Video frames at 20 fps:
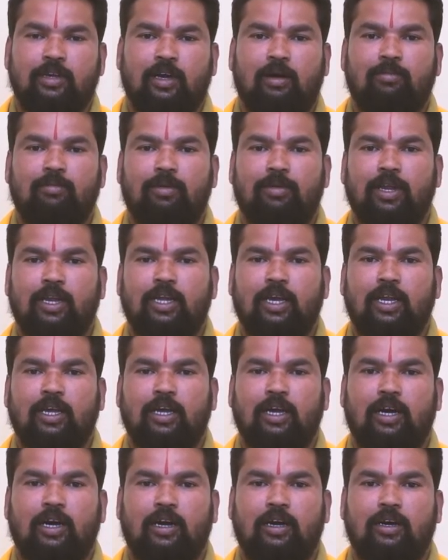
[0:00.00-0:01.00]
అమ్మవారి
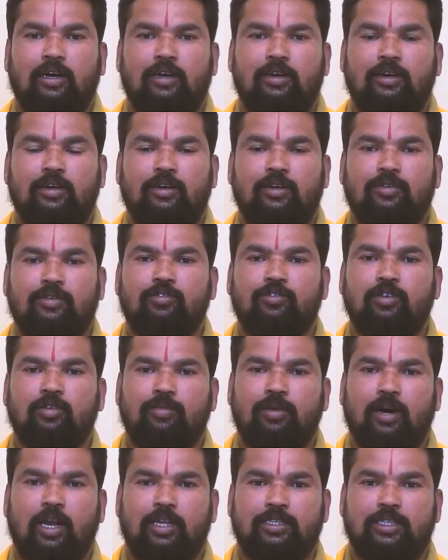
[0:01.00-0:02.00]
గనక
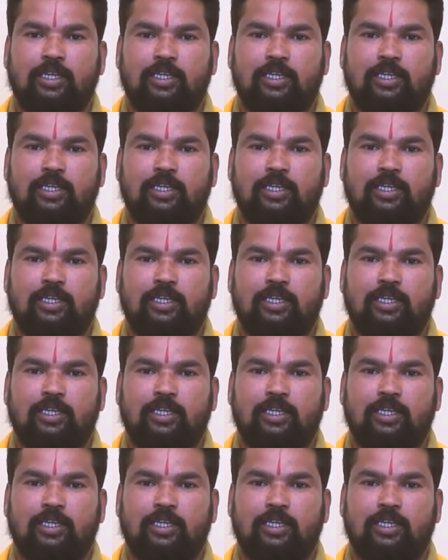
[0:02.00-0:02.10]
కుంకుమార్చన